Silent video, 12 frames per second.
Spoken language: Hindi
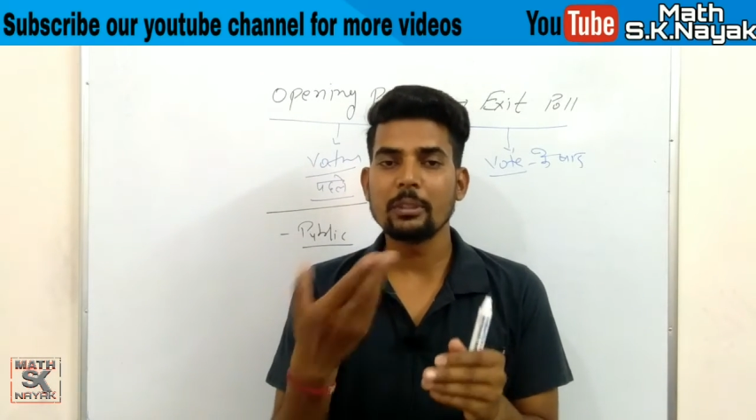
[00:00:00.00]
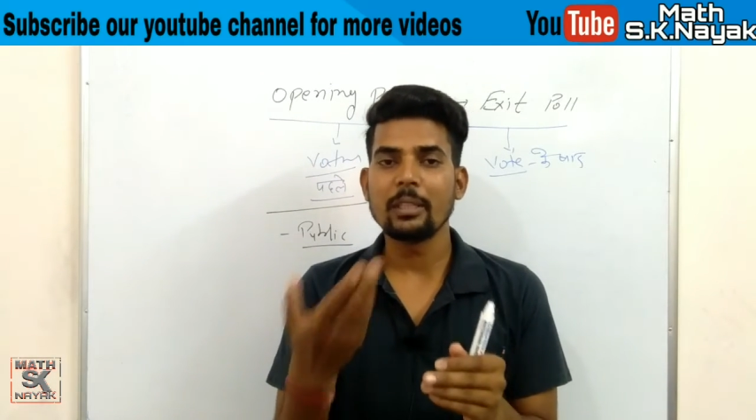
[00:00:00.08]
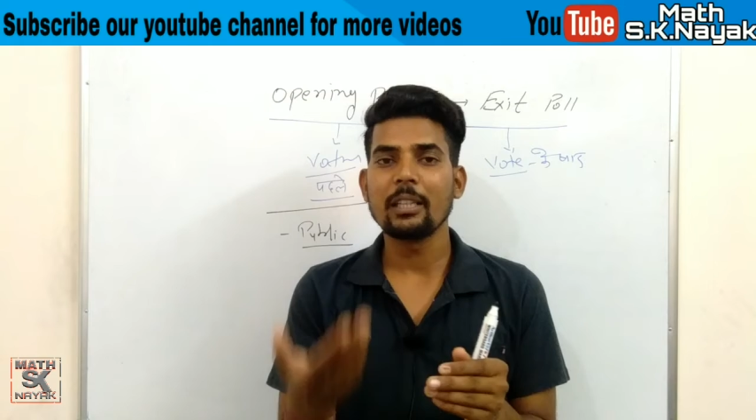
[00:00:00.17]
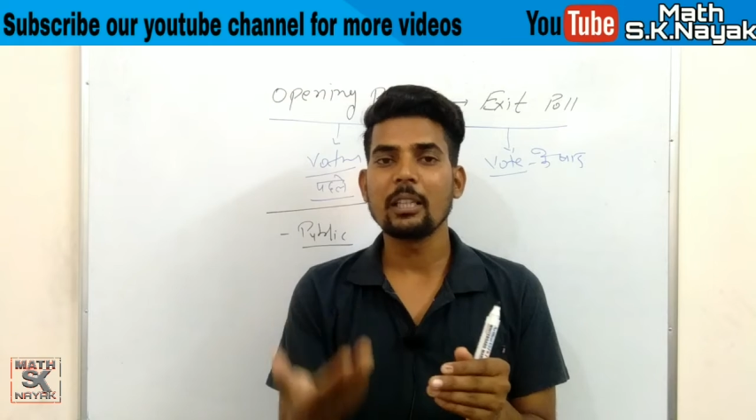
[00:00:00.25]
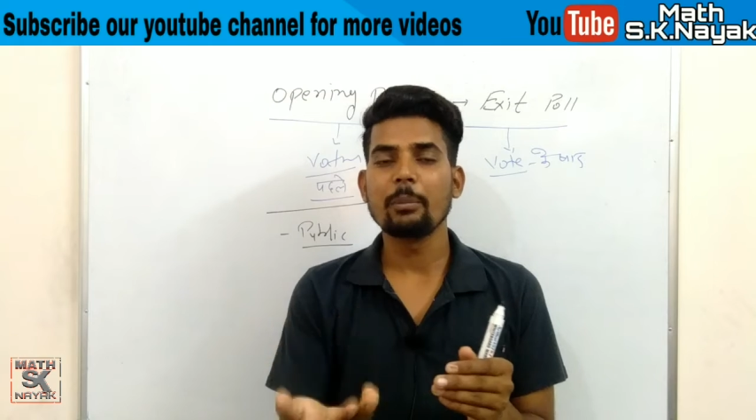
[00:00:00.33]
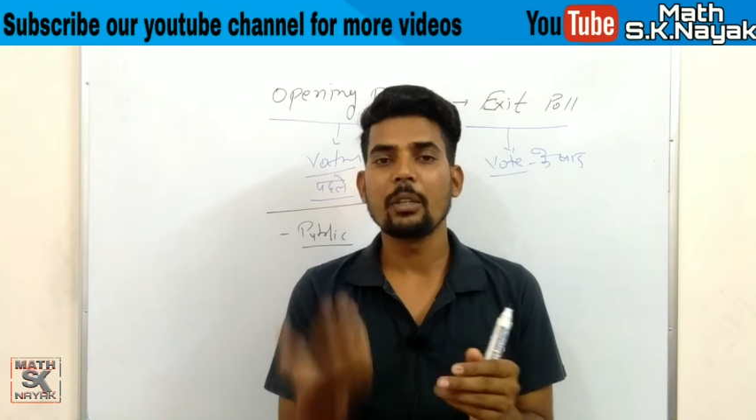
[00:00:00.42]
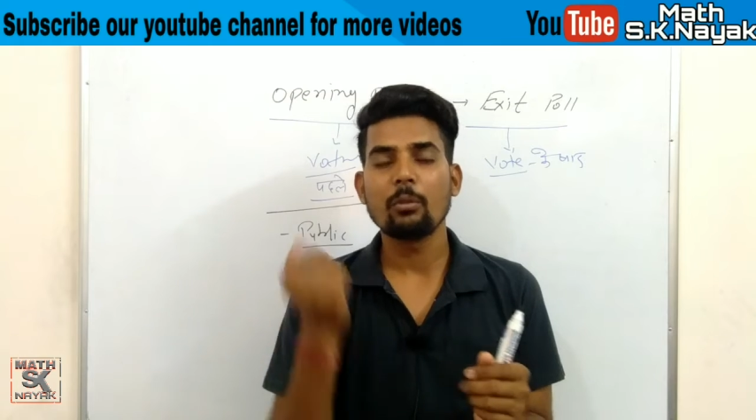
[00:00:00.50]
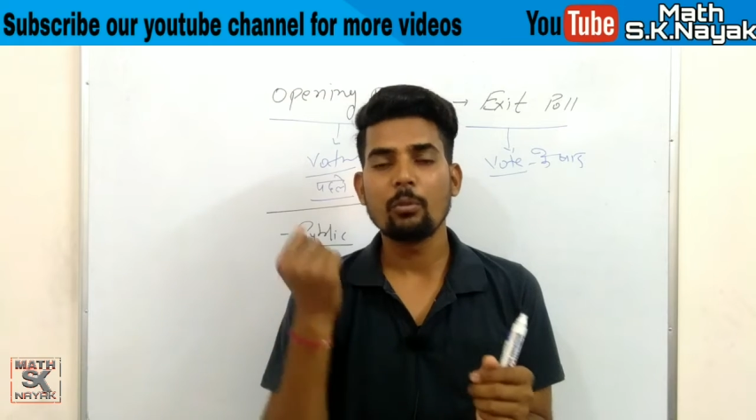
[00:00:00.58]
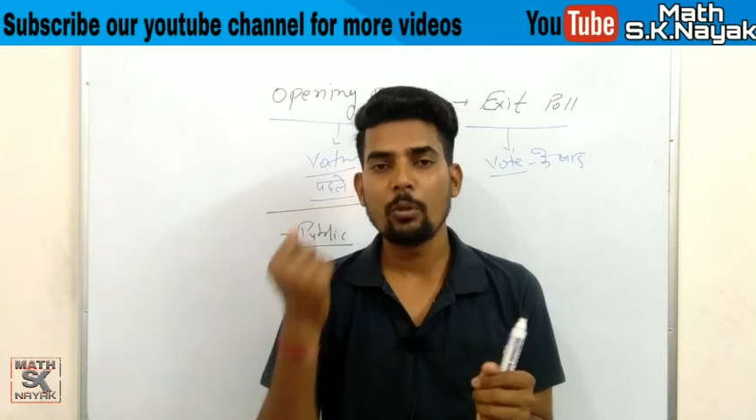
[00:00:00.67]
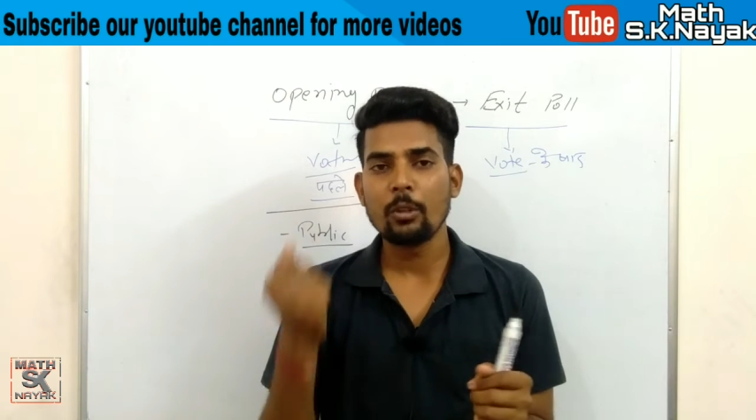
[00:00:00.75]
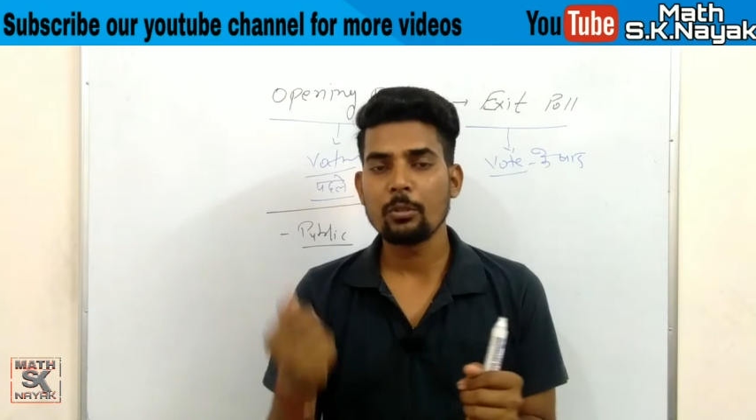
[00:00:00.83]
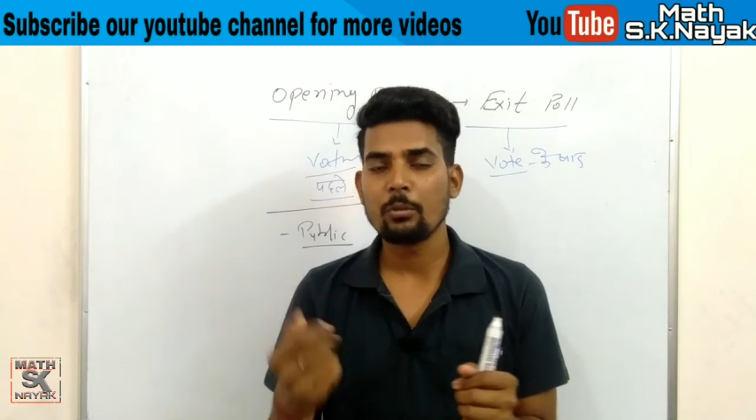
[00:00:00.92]
बताएगी मैंने
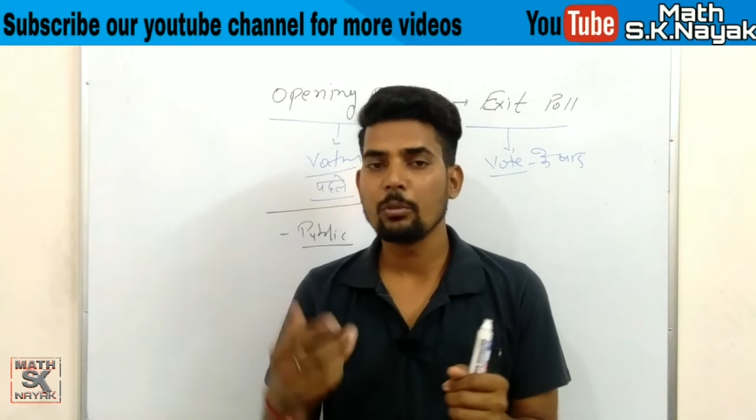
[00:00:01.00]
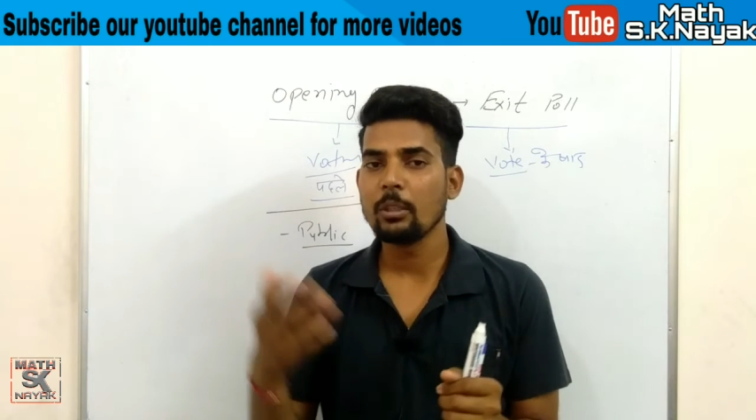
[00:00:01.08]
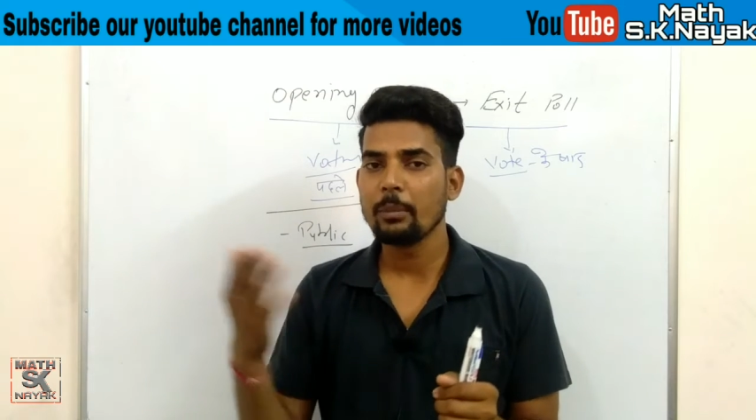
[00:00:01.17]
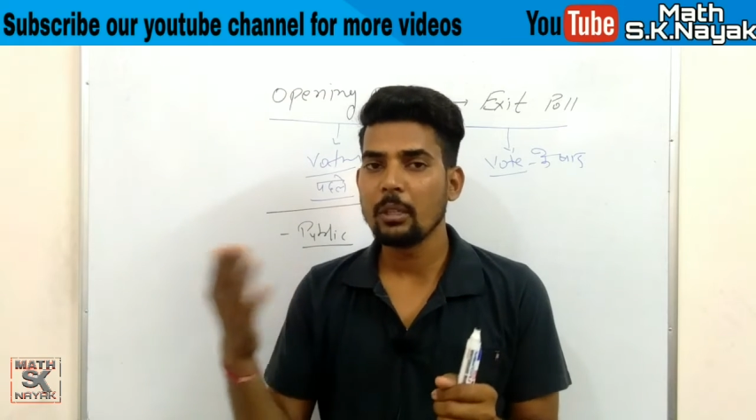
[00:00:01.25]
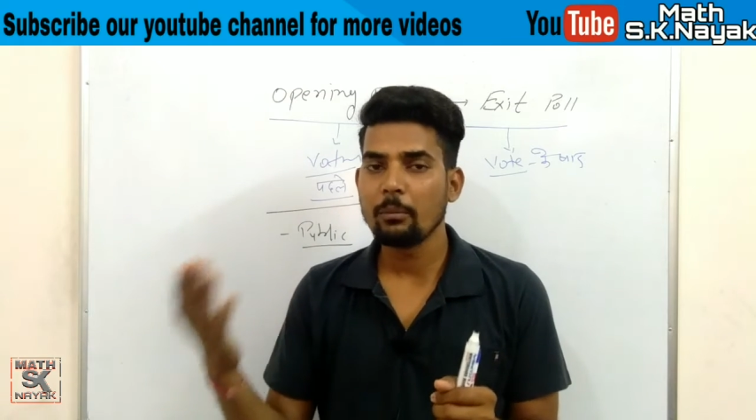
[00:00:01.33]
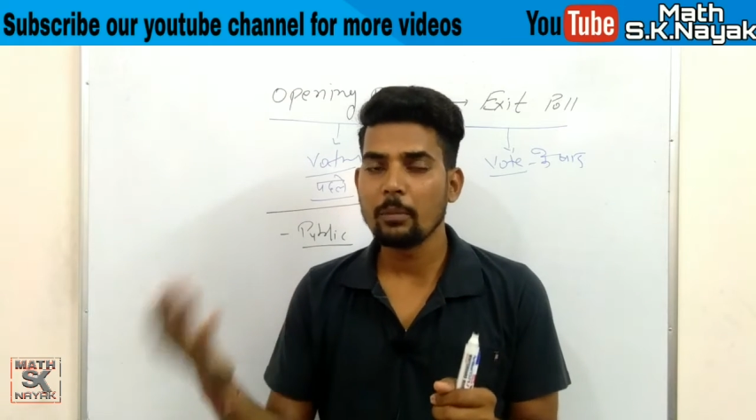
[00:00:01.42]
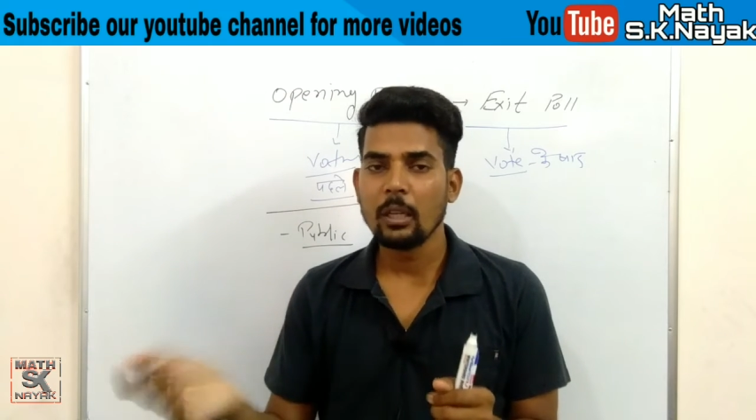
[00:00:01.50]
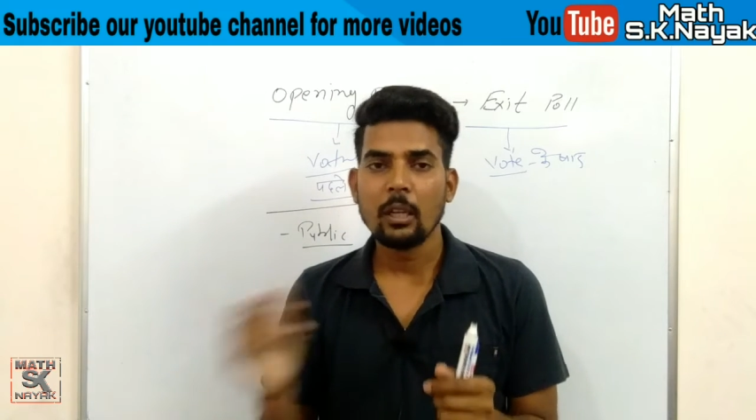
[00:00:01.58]
कांग्रेस को दिया मैंने